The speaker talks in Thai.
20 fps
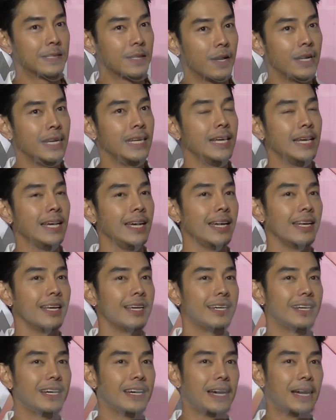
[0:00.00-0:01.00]
ตอนนี้
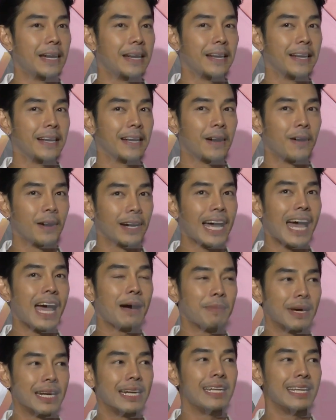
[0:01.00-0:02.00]
ค่อนข้า
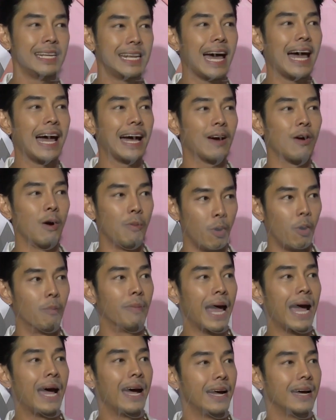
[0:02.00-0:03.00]
งเป็นทิศทางของผม
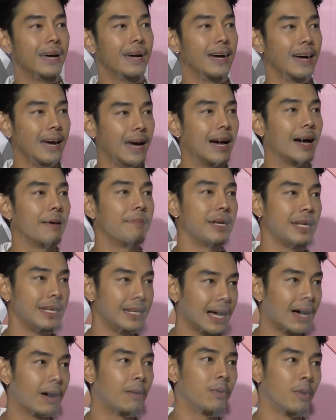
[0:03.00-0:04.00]
แล้ว อ่าฮะ เป็นทิ
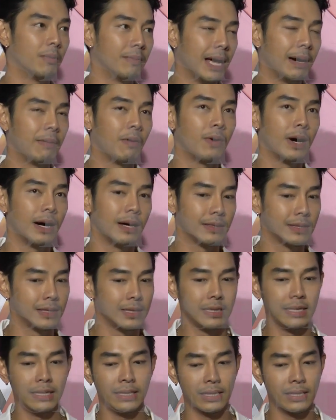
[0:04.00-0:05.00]
ศทางของผมแล้ว เพราะว่า
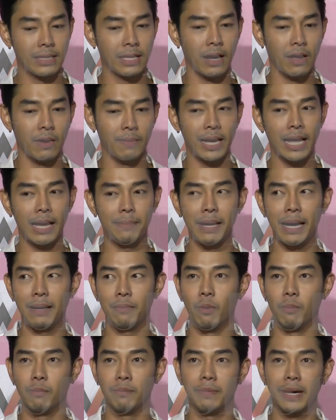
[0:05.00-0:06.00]
ตลอดเวลามา
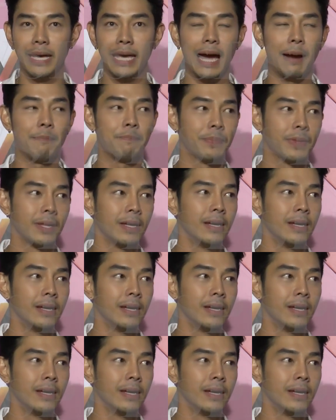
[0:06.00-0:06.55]
ผมพยายาม